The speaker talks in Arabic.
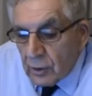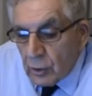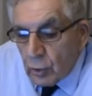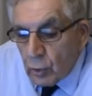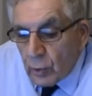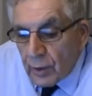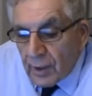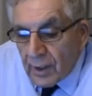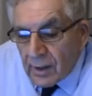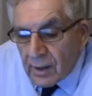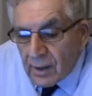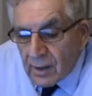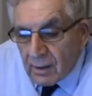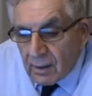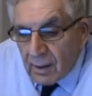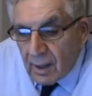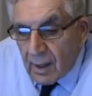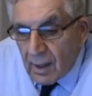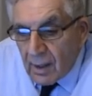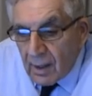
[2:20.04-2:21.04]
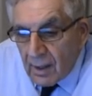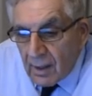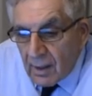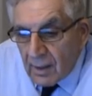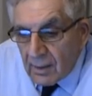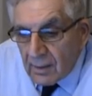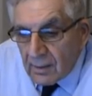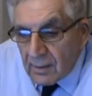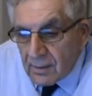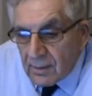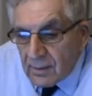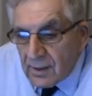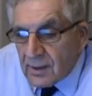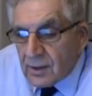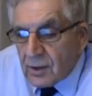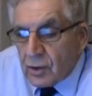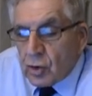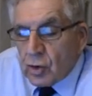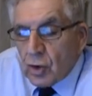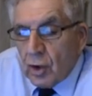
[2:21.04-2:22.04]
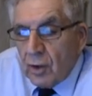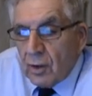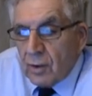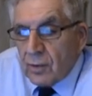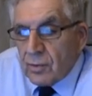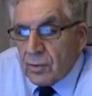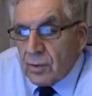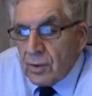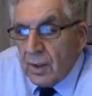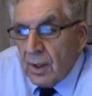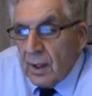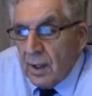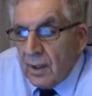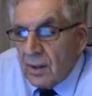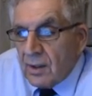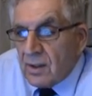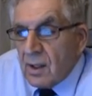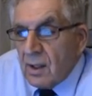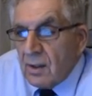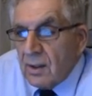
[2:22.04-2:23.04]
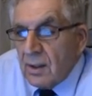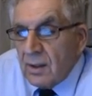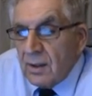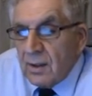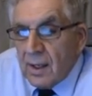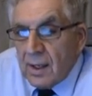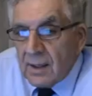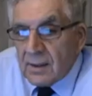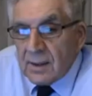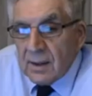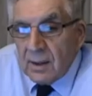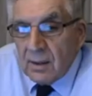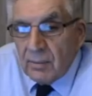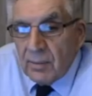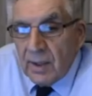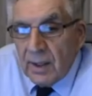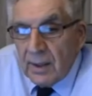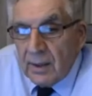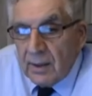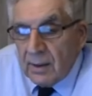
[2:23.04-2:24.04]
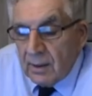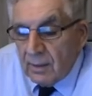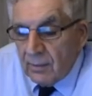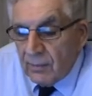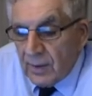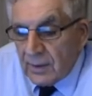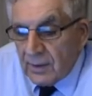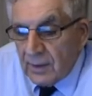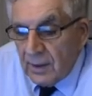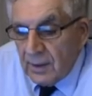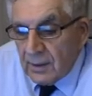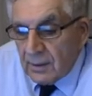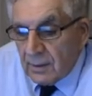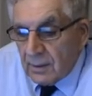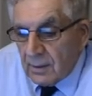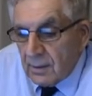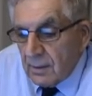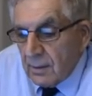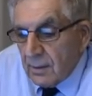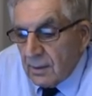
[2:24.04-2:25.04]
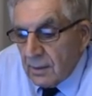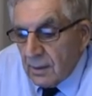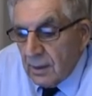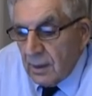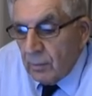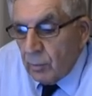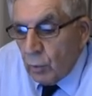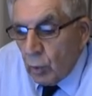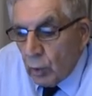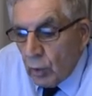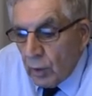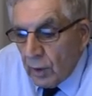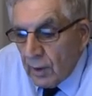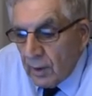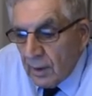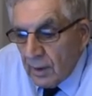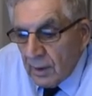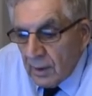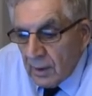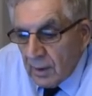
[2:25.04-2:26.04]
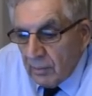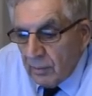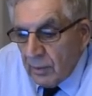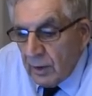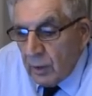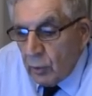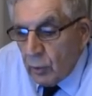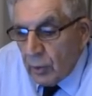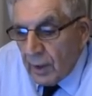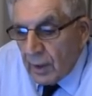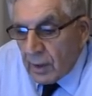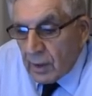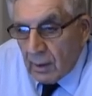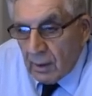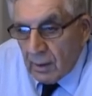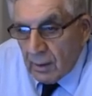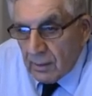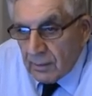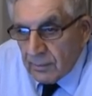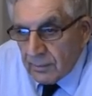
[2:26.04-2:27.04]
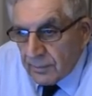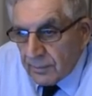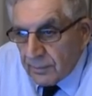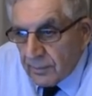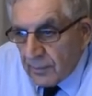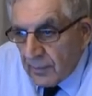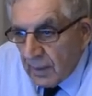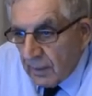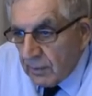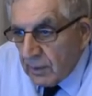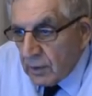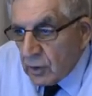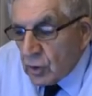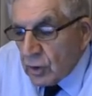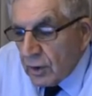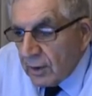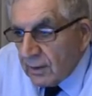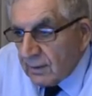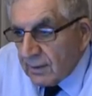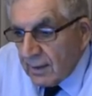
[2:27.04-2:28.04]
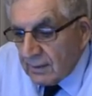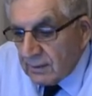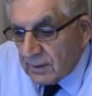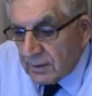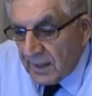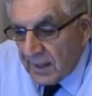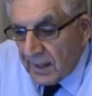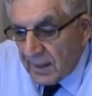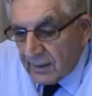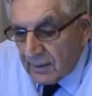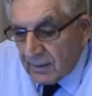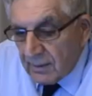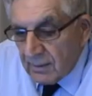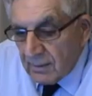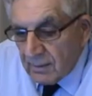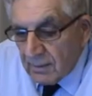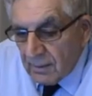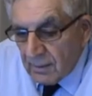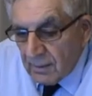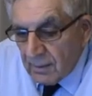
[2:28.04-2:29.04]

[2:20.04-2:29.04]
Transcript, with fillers: يوريثرال ديسشارج صديد نازل من فتحة البول من اليوريثرا من الجينيتال تراكت